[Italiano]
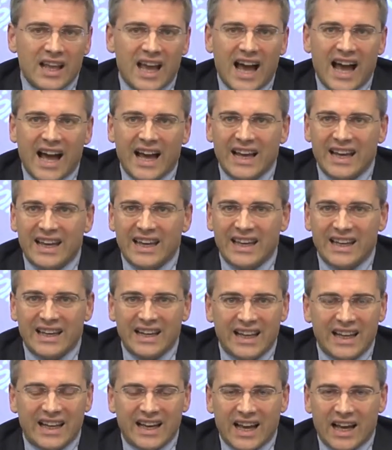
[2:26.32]
anche
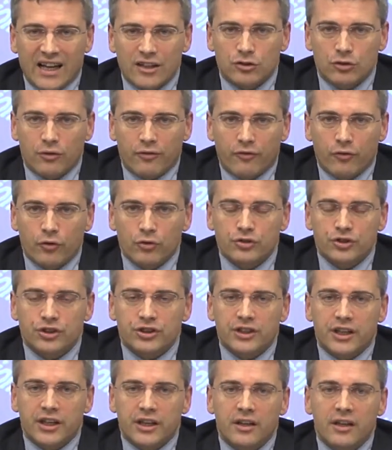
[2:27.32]
nel caso
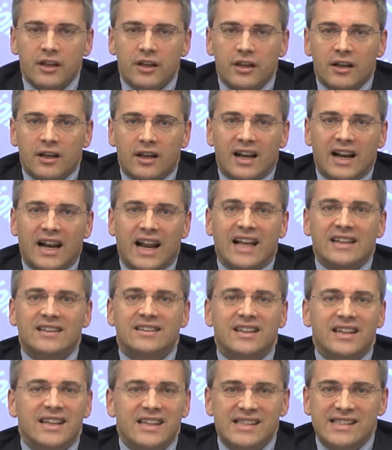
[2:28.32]
fosse
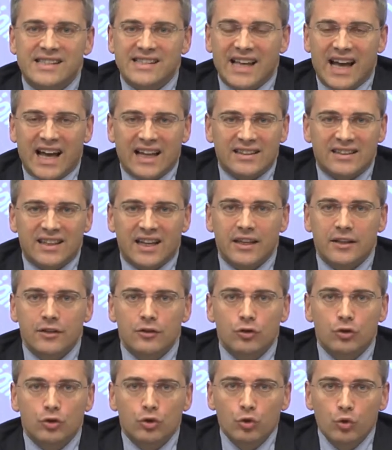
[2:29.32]
rateizzata
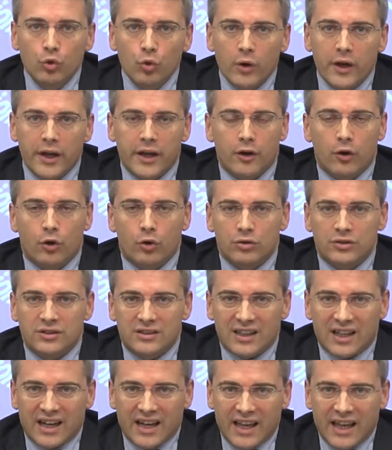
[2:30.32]
in due o
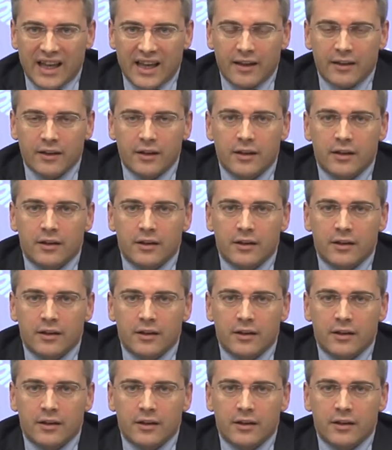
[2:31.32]
tre